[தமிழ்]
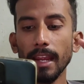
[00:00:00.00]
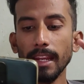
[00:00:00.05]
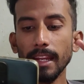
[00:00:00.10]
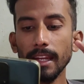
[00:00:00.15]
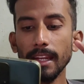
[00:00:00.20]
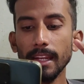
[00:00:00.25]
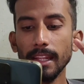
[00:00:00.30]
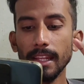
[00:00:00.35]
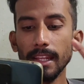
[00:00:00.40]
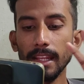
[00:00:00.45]

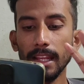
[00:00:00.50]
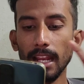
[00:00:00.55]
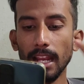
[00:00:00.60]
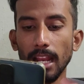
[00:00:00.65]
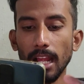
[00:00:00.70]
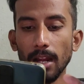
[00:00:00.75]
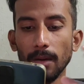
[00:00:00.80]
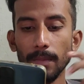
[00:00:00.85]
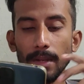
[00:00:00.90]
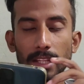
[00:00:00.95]
ஐடிஎல்
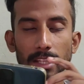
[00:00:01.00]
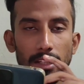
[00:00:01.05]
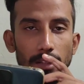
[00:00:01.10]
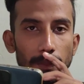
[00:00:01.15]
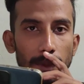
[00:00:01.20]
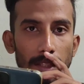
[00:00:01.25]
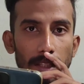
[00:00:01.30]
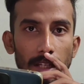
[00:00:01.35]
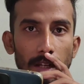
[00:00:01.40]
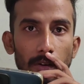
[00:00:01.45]
அப்படிங்கிறது
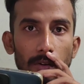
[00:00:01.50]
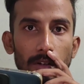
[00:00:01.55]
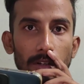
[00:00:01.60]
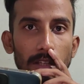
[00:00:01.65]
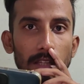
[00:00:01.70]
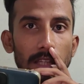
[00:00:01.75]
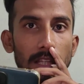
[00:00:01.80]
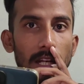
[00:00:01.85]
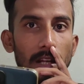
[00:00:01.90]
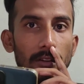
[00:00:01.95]
பார்த்திங்கன்னா ஒரு
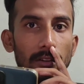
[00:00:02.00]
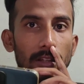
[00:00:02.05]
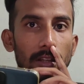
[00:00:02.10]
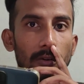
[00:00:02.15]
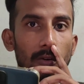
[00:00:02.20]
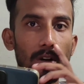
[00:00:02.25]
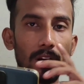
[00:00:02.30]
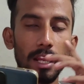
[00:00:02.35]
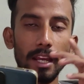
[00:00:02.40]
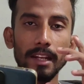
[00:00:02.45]
இதில் வந்து
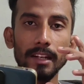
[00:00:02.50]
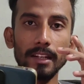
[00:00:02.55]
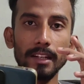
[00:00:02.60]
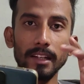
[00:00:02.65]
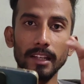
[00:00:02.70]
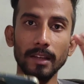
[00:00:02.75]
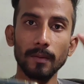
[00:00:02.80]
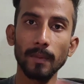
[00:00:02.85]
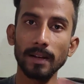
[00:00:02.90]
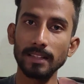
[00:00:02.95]
ஒரு லைன்
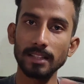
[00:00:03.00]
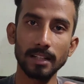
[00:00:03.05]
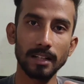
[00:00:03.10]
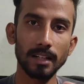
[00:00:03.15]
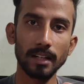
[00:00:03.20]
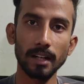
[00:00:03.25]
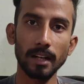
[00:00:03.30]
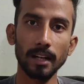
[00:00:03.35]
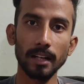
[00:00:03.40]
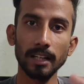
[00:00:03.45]
இருக்குது இமேஜினரி
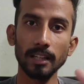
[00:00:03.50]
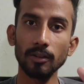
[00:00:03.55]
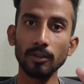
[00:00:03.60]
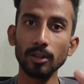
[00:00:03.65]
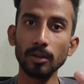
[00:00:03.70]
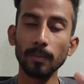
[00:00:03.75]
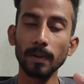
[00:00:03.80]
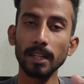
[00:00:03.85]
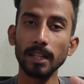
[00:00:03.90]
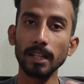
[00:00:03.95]
லைன் இது
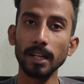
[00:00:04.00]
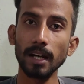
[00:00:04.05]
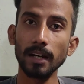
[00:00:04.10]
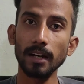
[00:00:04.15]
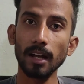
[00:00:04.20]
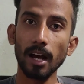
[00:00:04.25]
வந்து பார்த்திங்கன்னா